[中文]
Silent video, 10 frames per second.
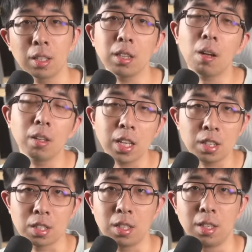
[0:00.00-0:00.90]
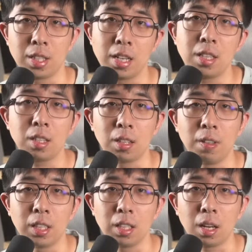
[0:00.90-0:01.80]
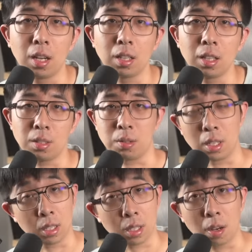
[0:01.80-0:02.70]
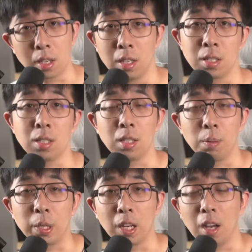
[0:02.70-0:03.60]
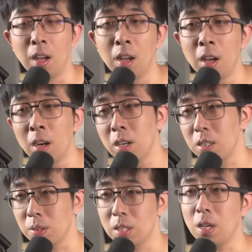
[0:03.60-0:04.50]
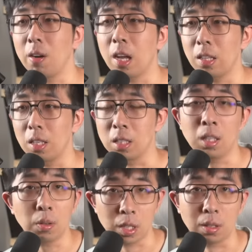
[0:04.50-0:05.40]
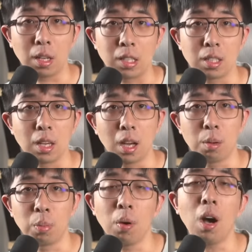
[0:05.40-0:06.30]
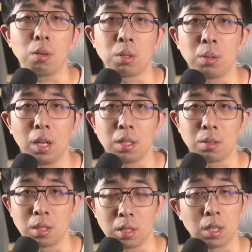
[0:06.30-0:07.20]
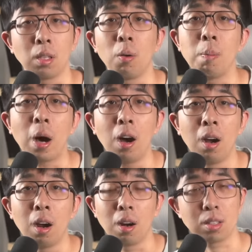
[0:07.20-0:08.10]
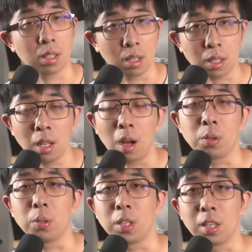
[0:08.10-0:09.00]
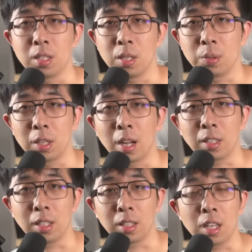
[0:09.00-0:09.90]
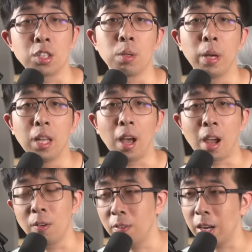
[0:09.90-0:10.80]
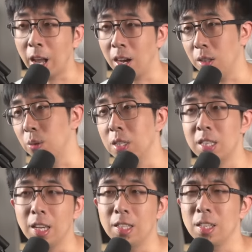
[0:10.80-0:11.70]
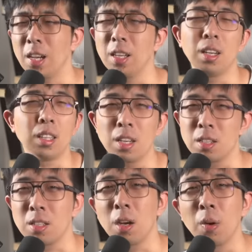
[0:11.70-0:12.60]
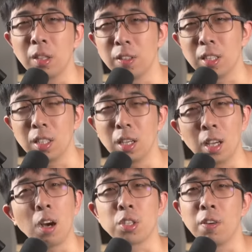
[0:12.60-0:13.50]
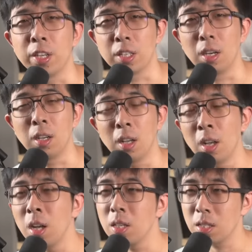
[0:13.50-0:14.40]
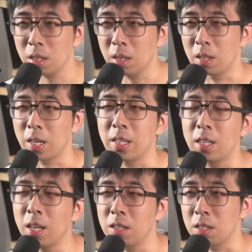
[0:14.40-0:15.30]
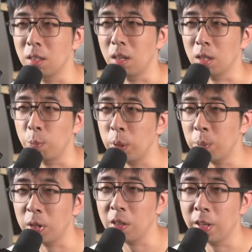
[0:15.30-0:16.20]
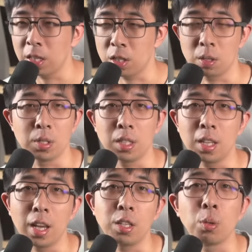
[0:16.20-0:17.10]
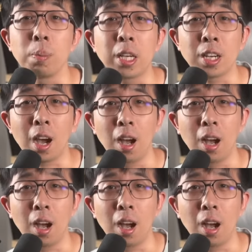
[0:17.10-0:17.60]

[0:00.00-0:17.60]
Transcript: 但到了电池可拆卸这个问题上，那就真的是要革自己的命了。手机销量呢一定会受到影响，不过处呢就是真的环保。而且呢，一劳永逸地解决当年的电池门，还有未来很多潜在的和电池相关的问题，利好消费者。其实可拆卸电池呢，也并不意味着手机体验就会变差，